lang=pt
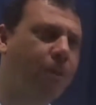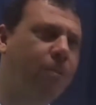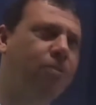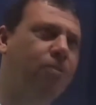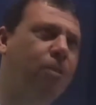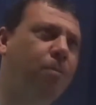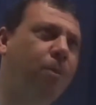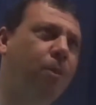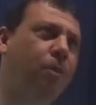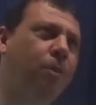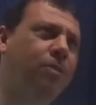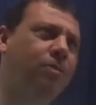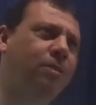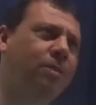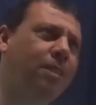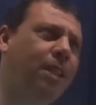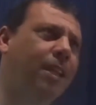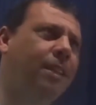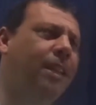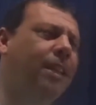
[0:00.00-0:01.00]
o seu Manuel disse,
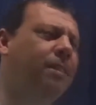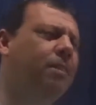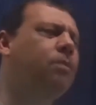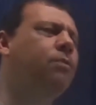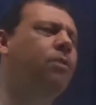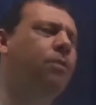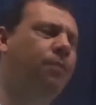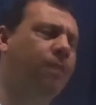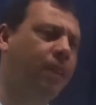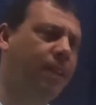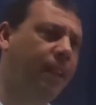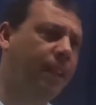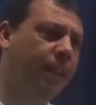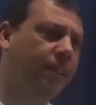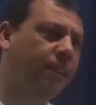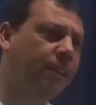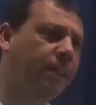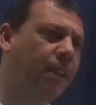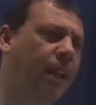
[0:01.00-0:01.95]
tá, tá, então eu vou falar lá.